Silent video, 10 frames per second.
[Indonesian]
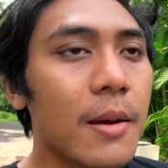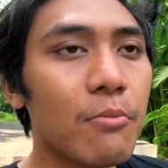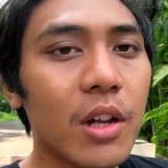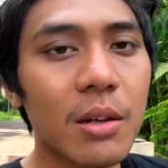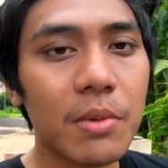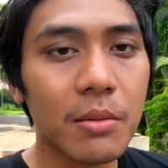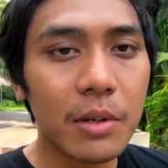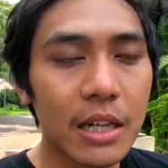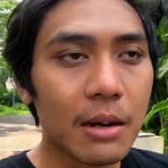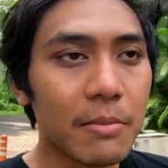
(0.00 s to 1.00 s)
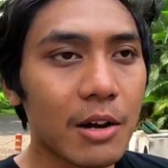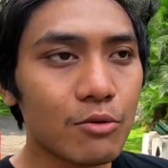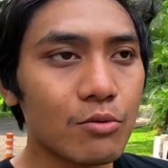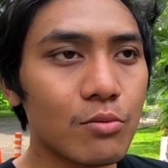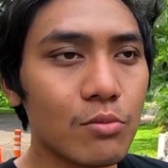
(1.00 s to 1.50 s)
buat teman-teman yang mau
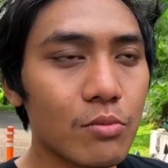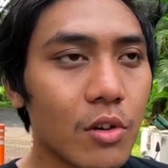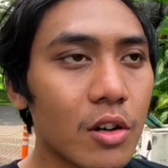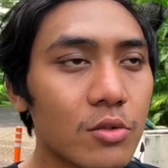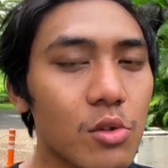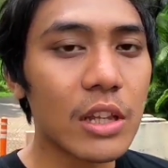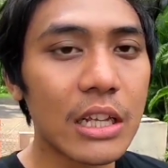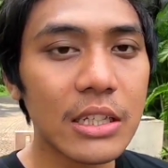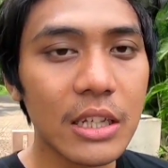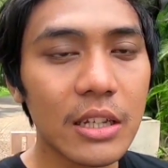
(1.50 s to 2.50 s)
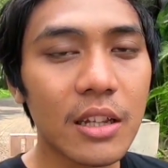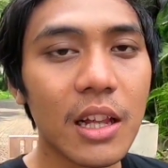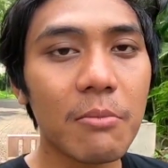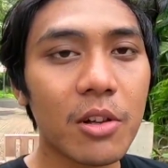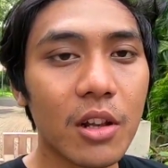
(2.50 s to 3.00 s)
konsultasi
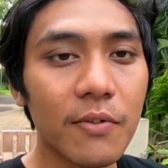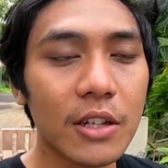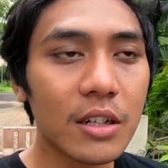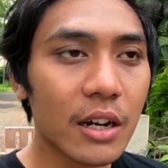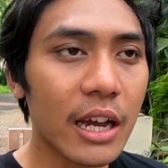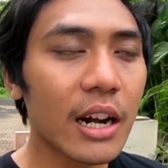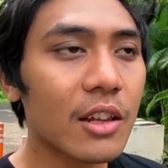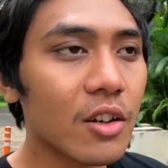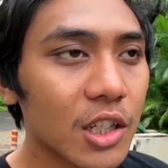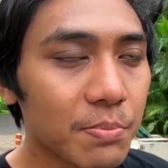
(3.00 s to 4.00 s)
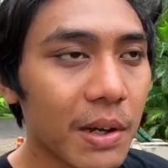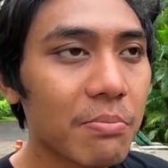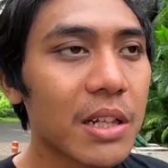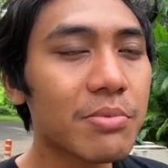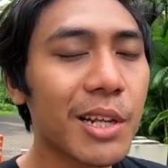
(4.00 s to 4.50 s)
tentang motor fiction air atau spare
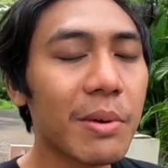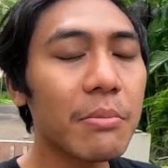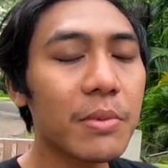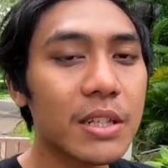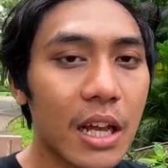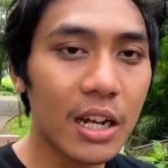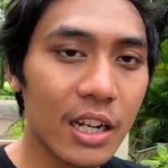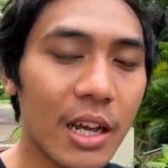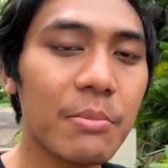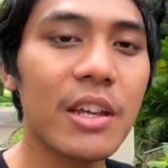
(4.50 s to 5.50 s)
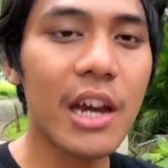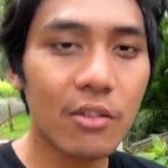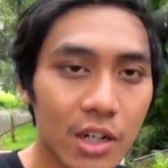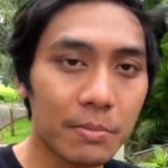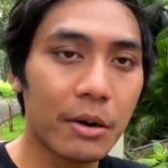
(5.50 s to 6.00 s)
part spare part bisa DM IG aku
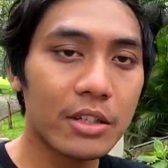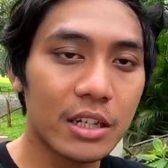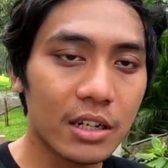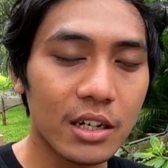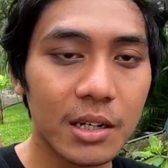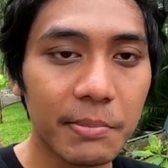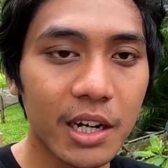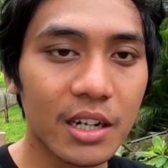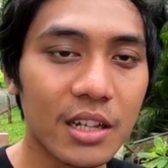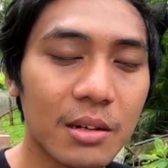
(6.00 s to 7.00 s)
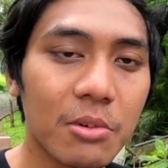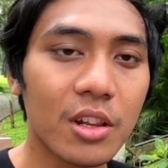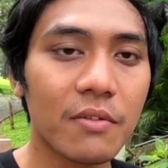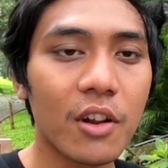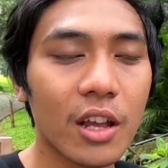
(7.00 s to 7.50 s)
di bawah sini di bawah di Andri
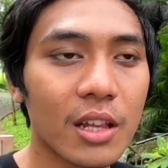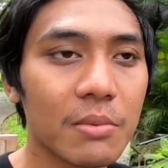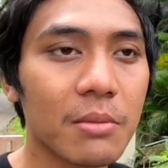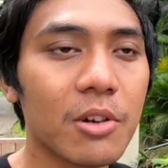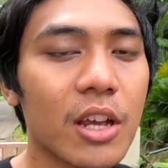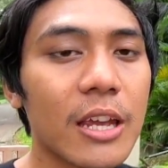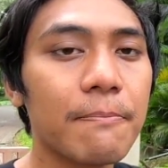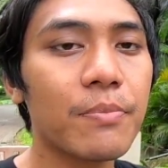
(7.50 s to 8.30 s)
Motovlog ya teman-teman oke